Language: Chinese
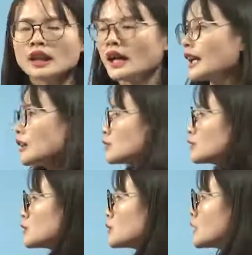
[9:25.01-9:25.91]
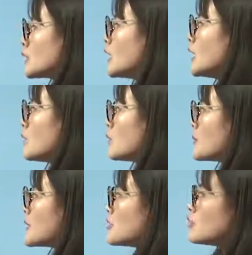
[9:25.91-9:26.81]
还有就是，我
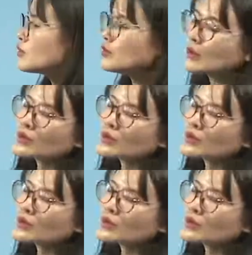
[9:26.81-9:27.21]
们继续阅